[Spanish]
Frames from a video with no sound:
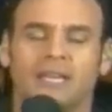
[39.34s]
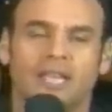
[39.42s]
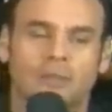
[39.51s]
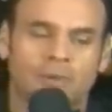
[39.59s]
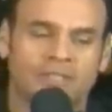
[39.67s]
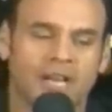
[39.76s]

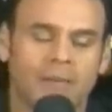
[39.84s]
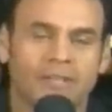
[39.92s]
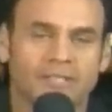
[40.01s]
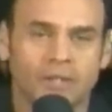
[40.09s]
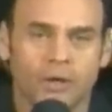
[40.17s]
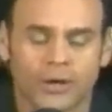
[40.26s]
Y después en el
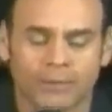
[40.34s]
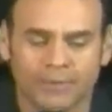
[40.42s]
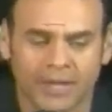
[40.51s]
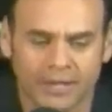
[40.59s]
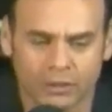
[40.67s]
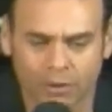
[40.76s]

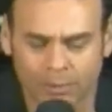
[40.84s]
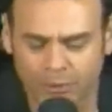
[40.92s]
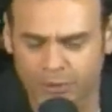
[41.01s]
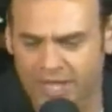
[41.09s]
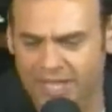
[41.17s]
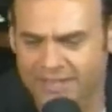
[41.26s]
vestidor eh, tuve
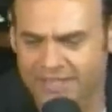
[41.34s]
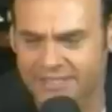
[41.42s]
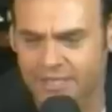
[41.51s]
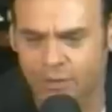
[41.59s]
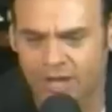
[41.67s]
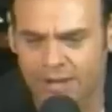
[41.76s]
oportunidad de
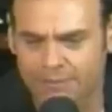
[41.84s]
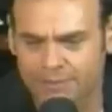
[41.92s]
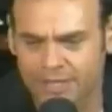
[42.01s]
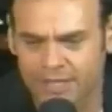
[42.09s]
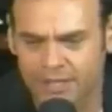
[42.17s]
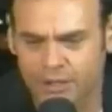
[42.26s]
testiguar
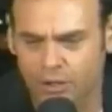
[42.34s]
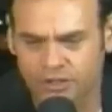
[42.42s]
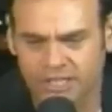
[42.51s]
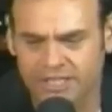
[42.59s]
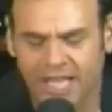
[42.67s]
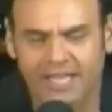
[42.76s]
eh,
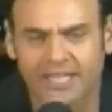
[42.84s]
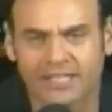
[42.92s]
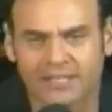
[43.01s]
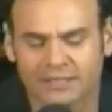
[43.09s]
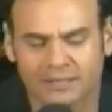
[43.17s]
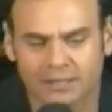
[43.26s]
dos
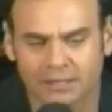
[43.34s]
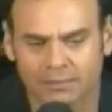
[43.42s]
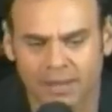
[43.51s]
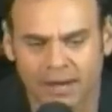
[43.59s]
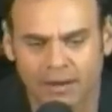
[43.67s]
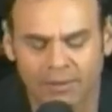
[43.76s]
detalles
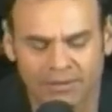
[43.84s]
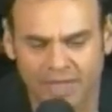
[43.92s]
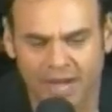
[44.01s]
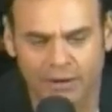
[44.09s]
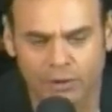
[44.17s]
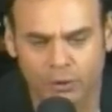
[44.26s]
eh, para
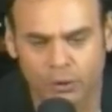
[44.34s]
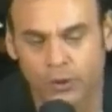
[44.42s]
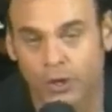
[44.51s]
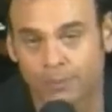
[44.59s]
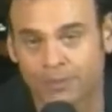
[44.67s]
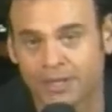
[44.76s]
comentarlos.
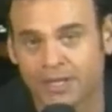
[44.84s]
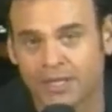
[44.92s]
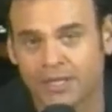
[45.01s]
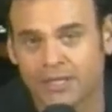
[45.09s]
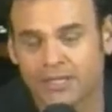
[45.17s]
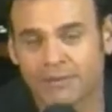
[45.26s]
Uno,
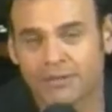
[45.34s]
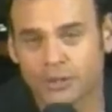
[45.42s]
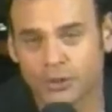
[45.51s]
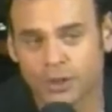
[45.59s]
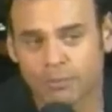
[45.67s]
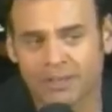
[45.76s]

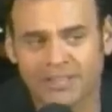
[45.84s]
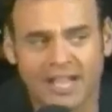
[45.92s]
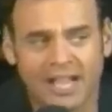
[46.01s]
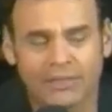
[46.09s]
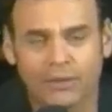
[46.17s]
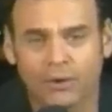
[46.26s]
Chávez Jr.
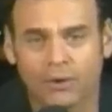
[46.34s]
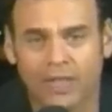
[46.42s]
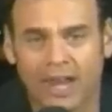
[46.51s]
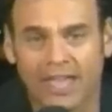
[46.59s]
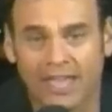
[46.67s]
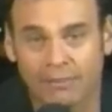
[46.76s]
platicando
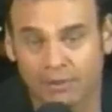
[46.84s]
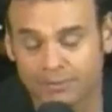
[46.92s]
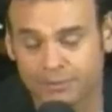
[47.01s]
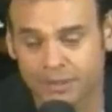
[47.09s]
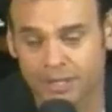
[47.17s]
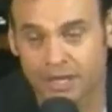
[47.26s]
con Al
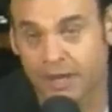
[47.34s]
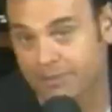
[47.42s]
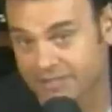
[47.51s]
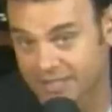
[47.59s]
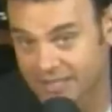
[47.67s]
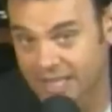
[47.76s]
Heyman, el
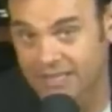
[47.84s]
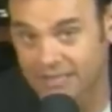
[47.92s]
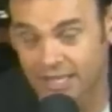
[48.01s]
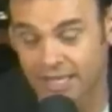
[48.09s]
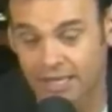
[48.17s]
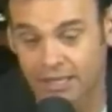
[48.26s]

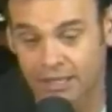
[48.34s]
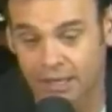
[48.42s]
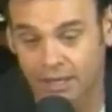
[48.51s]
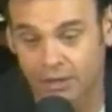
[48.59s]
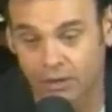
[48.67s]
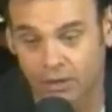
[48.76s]
representante,
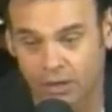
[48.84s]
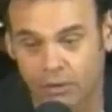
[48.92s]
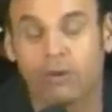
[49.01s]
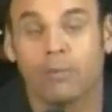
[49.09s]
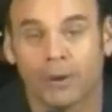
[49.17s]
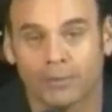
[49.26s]

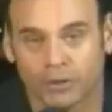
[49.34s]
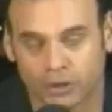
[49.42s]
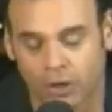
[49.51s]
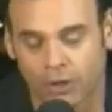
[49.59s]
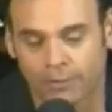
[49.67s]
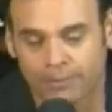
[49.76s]
el, nuevo
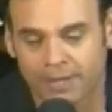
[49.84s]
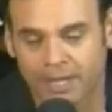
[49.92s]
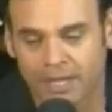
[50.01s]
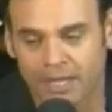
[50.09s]
promotor,